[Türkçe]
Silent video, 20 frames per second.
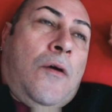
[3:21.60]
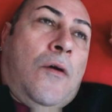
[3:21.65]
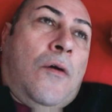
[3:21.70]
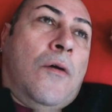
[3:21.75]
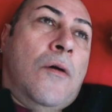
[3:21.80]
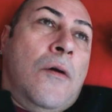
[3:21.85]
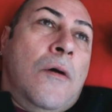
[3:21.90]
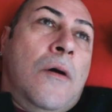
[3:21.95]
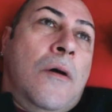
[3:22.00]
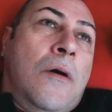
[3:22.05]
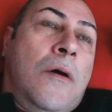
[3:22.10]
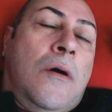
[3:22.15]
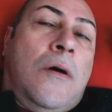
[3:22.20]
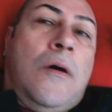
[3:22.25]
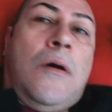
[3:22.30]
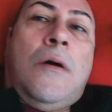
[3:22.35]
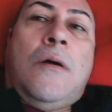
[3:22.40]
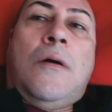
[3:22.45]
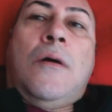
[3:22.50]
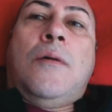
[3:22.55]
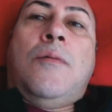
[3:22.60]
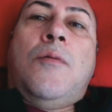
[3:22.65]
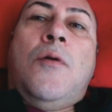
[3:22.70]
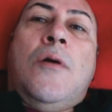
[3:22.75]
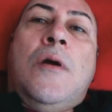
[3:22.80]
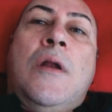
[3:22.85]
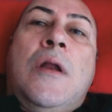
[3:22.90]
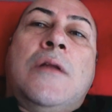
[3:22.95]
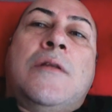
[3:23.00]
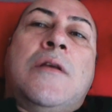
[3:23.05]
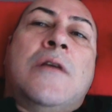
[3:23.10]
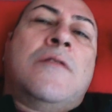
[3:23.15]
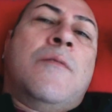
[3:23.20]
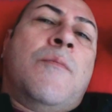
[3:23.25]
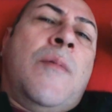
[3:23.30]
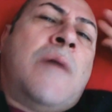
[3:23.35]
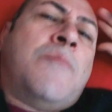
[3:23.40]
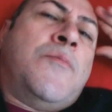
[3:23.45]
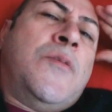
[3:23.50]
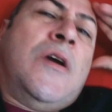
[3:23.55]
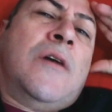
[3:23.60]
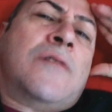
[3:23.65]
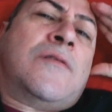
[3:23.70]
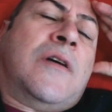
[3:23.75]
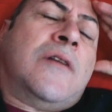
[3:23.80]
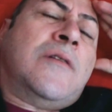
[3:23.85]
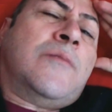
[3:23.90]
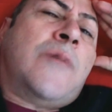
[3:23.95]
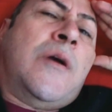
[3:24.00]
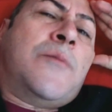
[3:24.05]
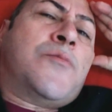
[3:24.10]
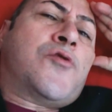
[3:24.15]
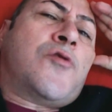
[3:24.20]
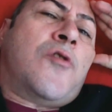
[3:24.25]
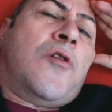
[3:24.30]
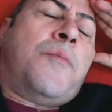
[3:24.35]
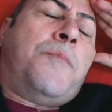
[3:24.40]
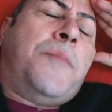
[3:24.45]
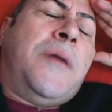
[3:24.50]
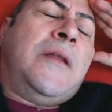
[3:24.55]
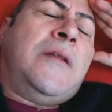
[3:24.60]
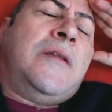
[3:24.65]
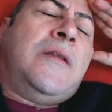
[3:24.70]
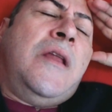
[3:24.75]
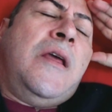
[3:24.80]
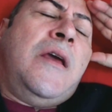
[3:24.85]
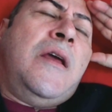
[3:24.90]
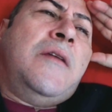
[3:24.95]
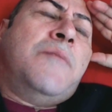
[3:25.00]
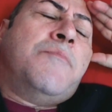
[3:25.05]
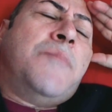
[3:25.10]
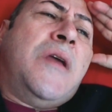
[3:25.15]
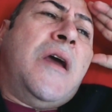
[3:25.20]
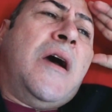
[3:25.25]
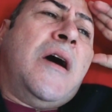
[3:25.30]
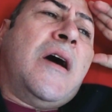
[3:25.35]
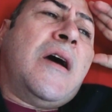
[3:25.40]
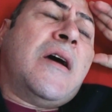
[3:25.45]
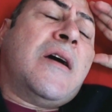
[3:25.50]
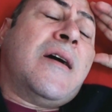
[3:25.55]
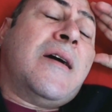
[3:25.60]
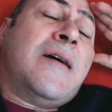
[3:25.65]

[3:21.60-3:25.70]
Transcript: Oh böyle dedim hem yatalım hem sohbetleyelim ya.